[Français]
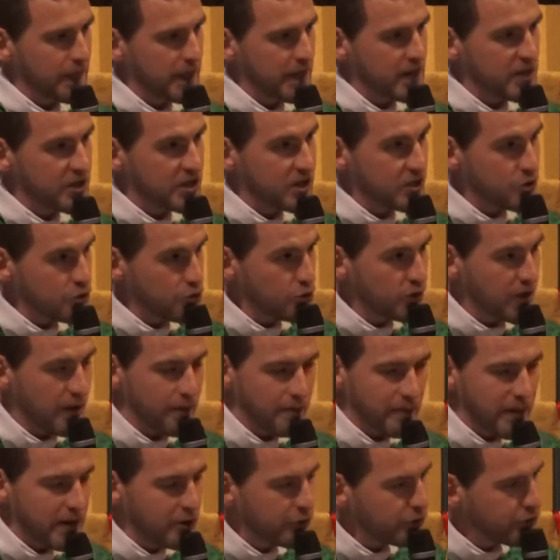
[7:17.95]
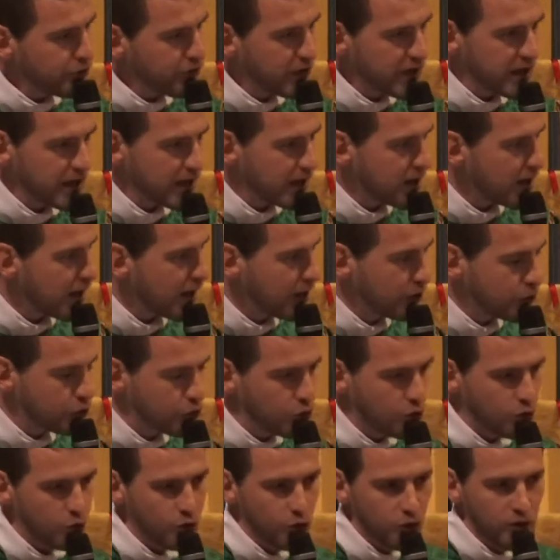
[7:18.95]
Jésus n'a pas offert un
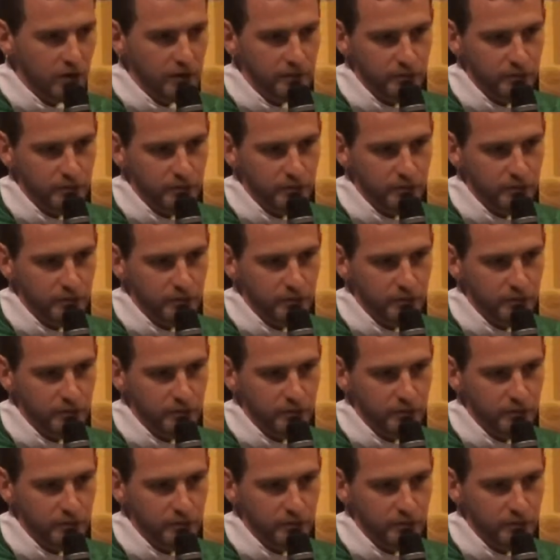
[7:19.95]
taureau, un